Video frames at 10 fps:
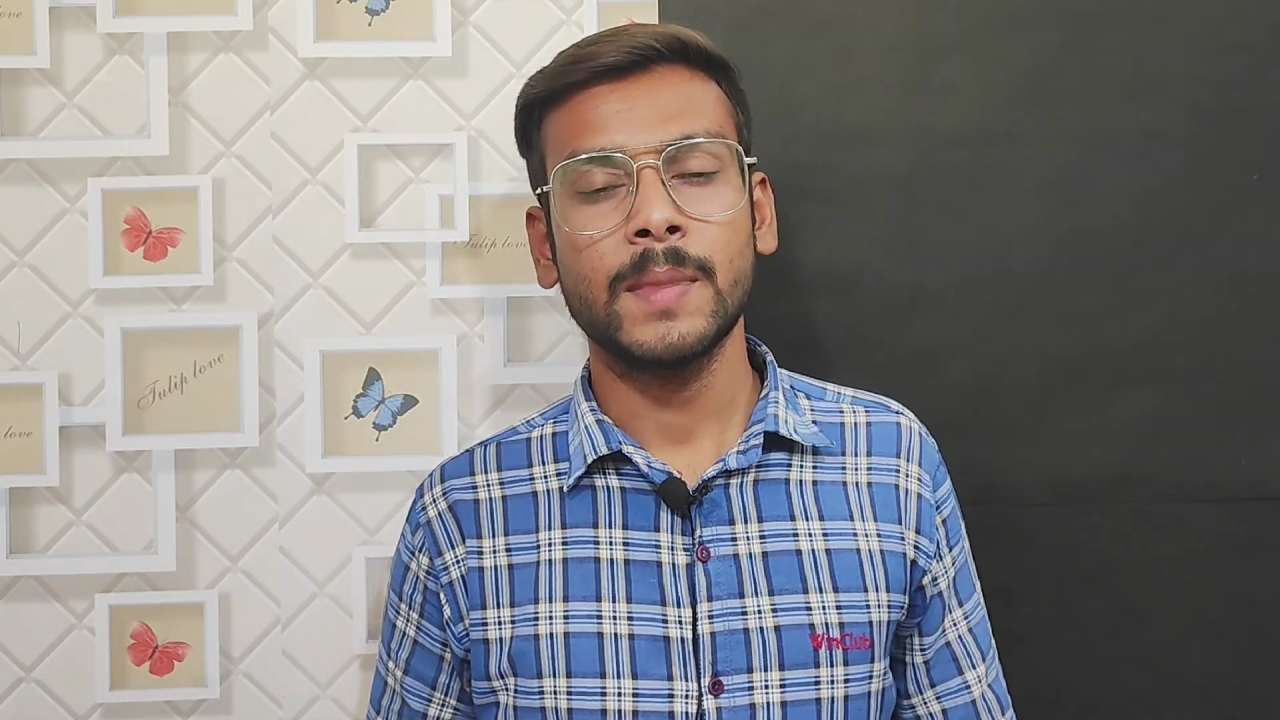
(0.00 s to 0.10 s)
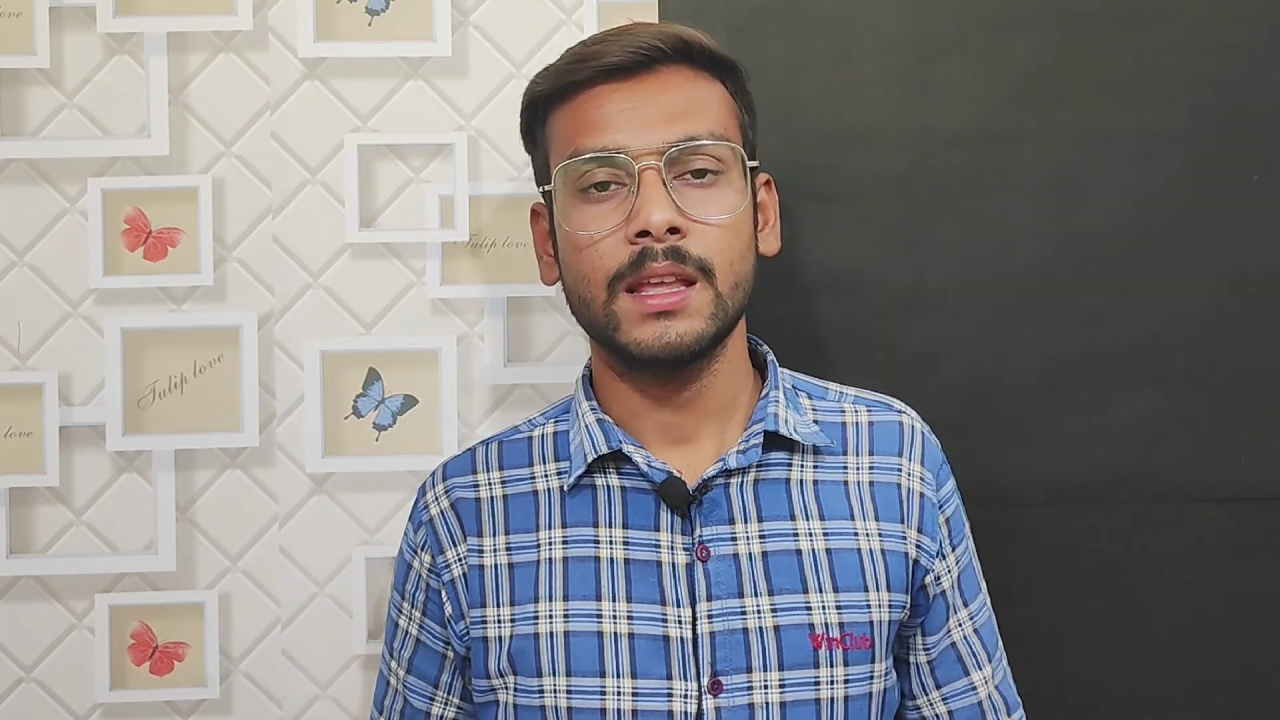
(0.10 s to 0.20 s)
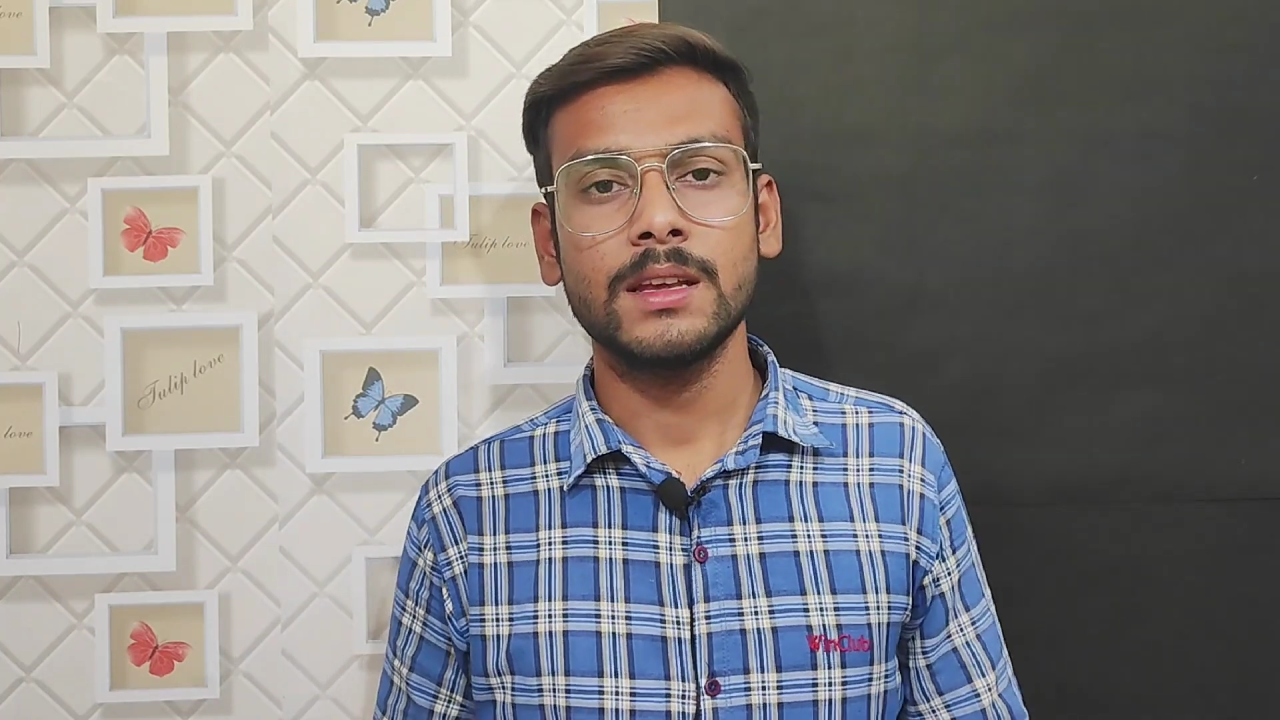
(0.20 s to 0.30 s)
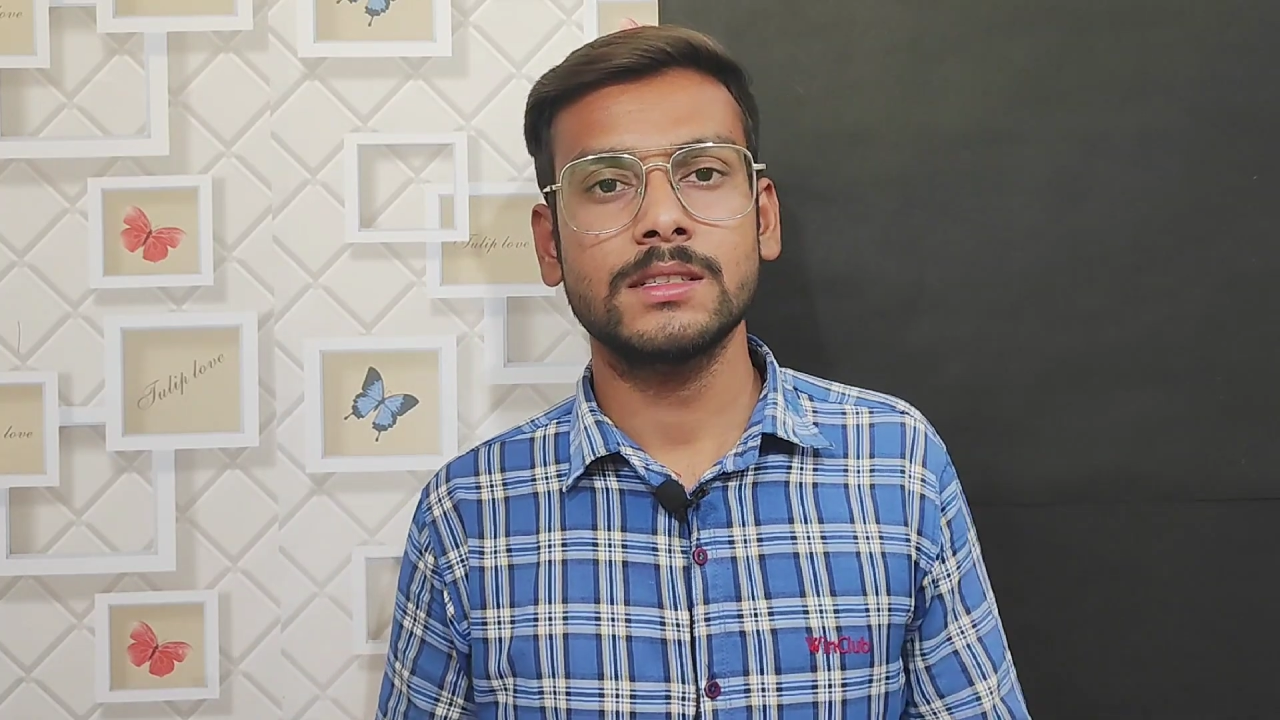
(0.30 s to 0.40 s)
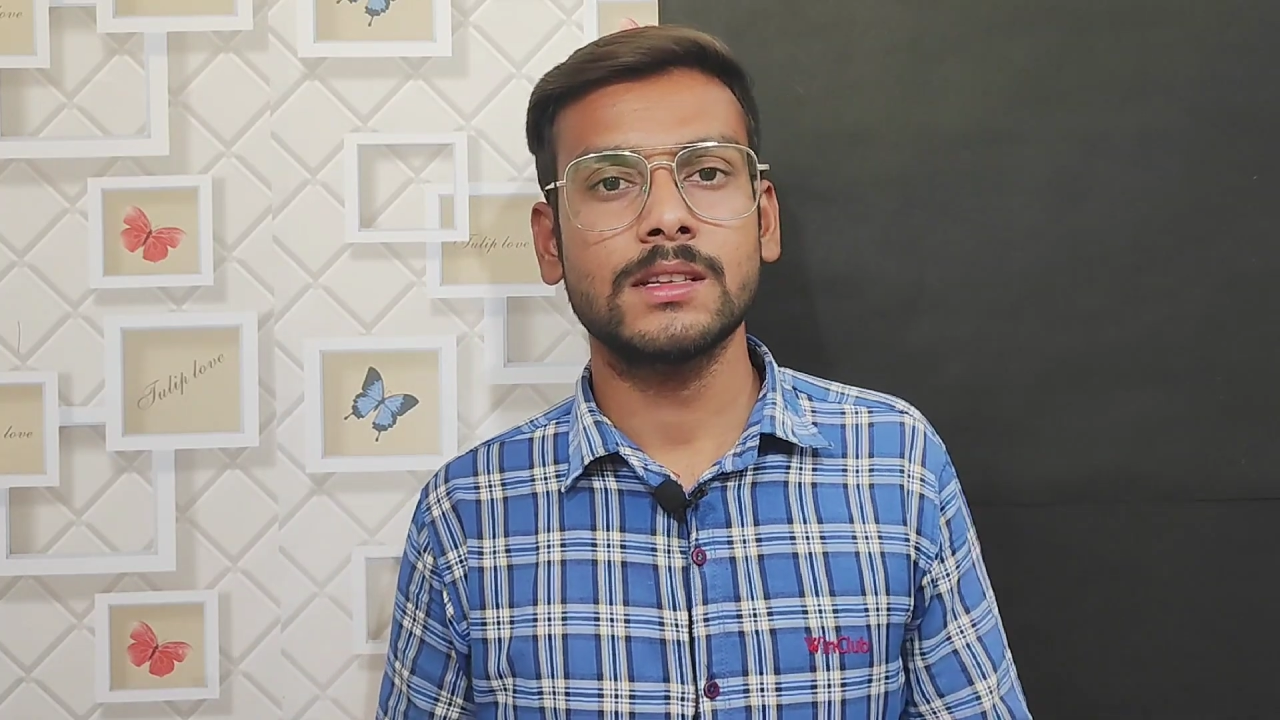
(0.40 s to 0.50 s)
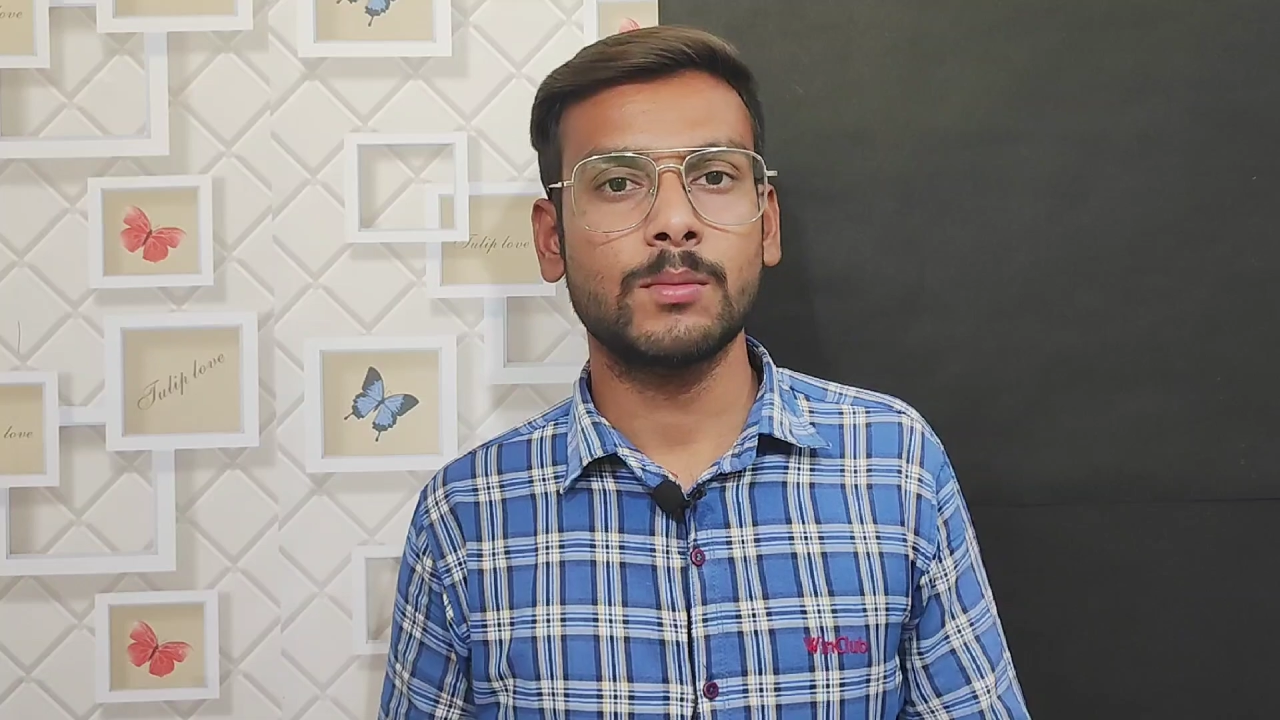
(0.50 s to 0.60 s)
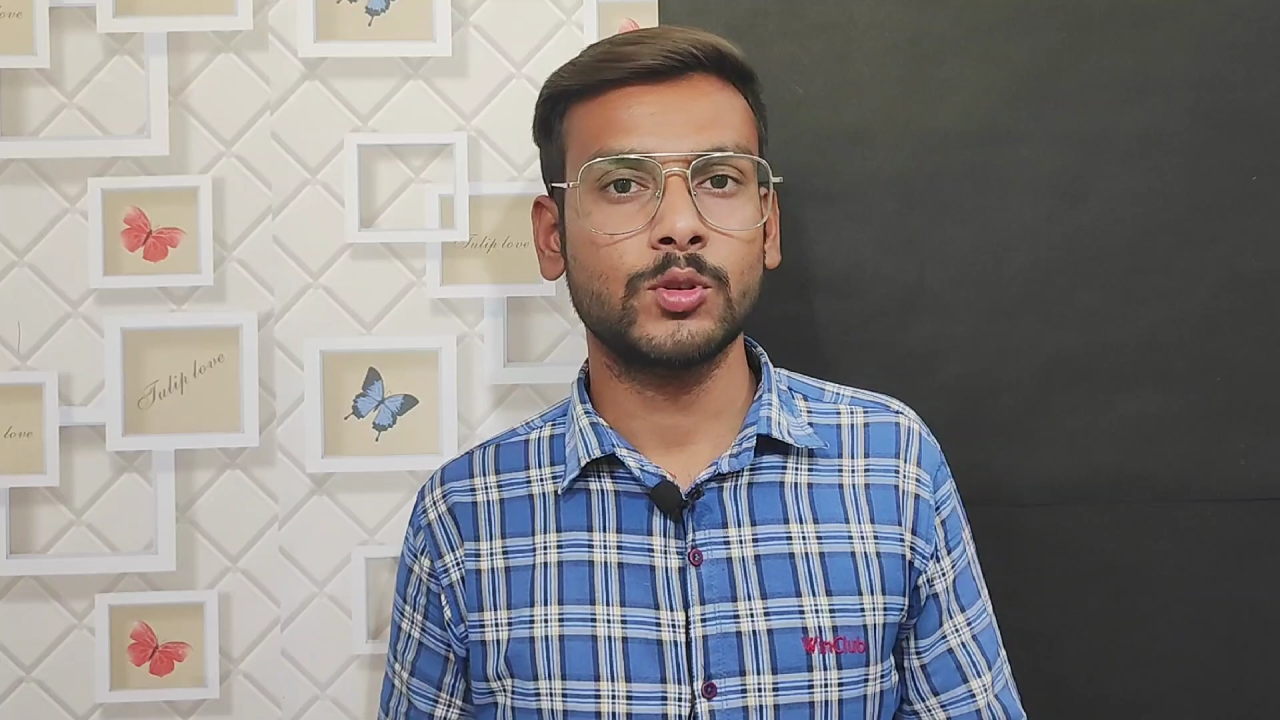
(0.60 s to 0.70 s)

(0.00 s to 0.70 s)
ये चीज आपको